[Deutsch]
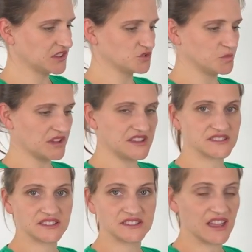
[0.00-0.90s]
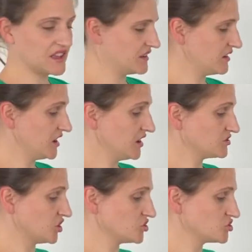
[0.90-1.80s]
kein super XXL
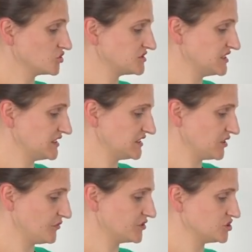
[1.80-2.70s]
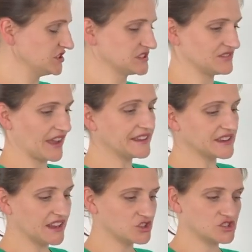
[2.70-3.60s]
Sonnenschutz, den ich auf verschiedene
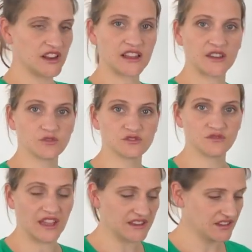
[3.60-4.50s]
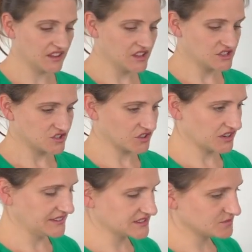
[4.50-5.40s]
Weiten einstellen kann und so weiter,
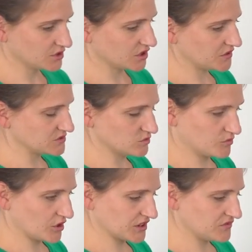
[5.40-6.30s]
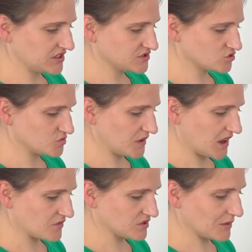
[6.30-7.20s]
sondern hier ist wirklich versucht worden, Gewicht zu
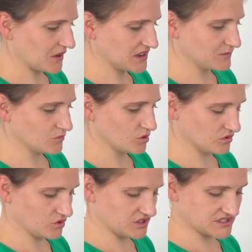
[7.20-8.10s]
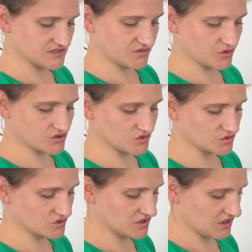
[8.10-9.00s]
sparen und dabei die nötigsten
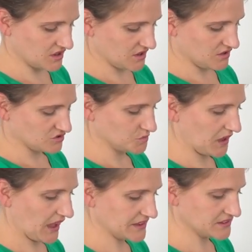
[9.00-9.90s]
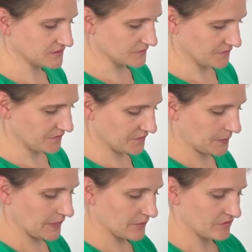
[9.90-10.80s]
Funktionen zu behalten.
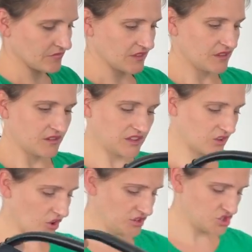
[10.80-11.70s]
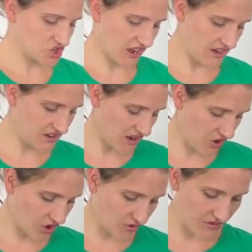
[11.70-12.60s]
Ihr könnt die Schale
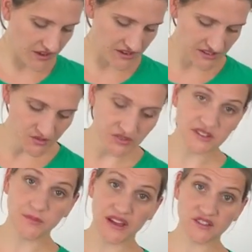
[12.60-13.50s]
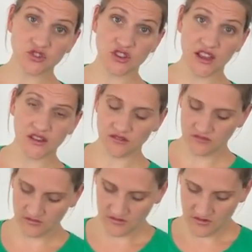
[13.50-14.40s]
auch auf eine Isofix-Basis stellen
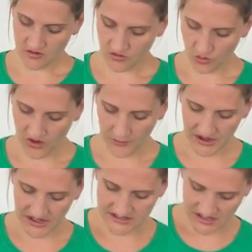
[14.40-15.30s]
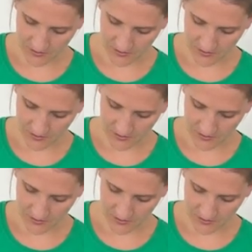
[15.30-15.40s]
oder man kann sie